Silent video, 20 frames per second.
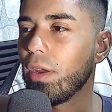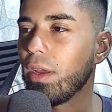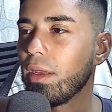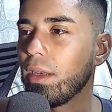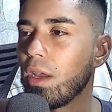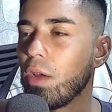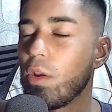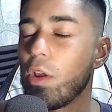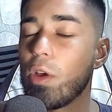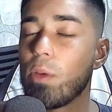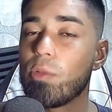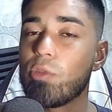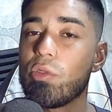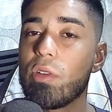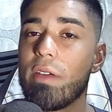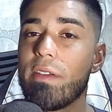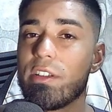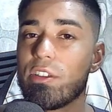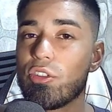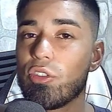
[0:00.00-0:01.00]
Ahora como es una
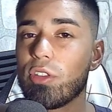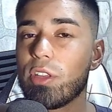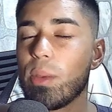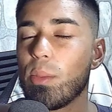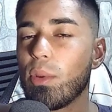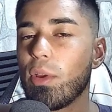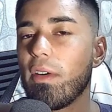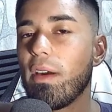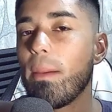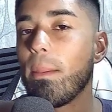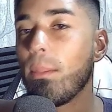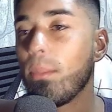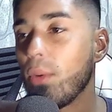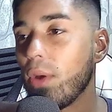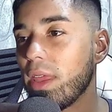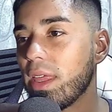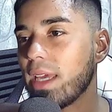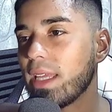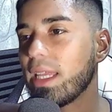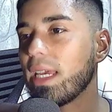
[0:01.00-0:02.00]
versión de prueba puede que
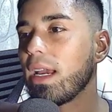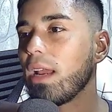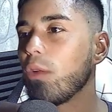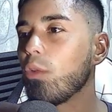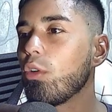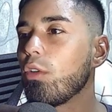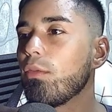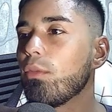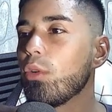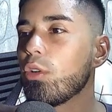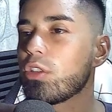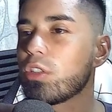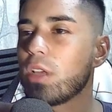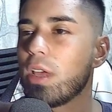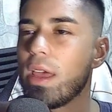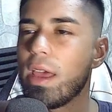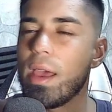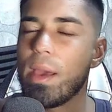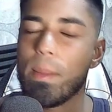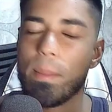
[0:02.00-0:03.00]
tenga algunos bugs,
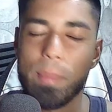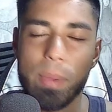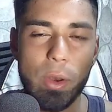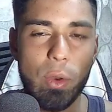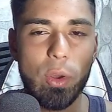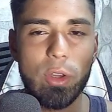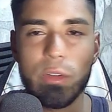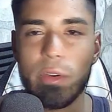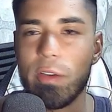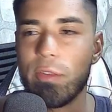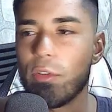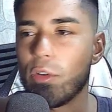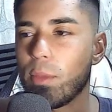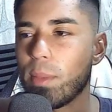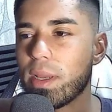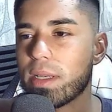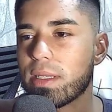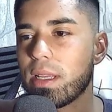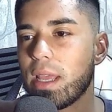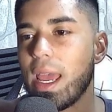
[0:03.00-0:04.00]
pero de todas formas
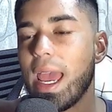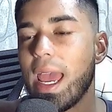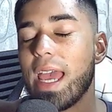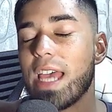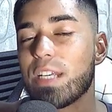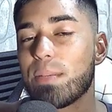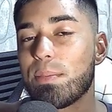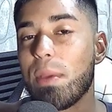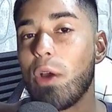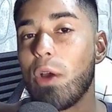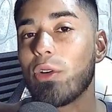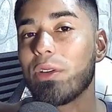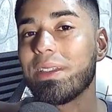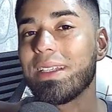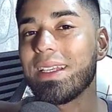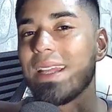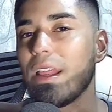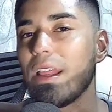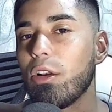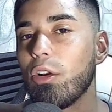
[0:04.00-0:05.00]
es mejor
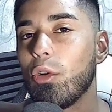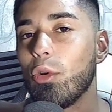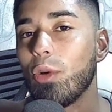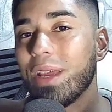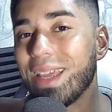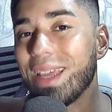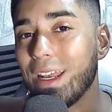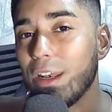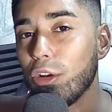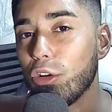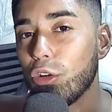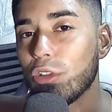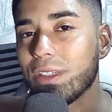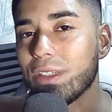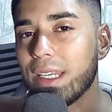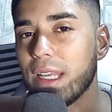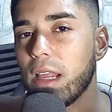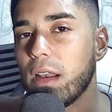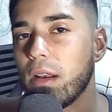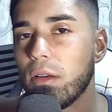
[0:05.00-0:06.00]
tenerlo que no
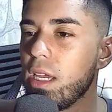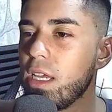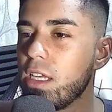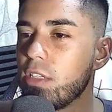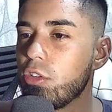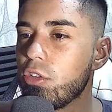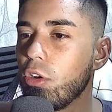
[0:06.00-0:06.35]
tenerlo. Si yo lo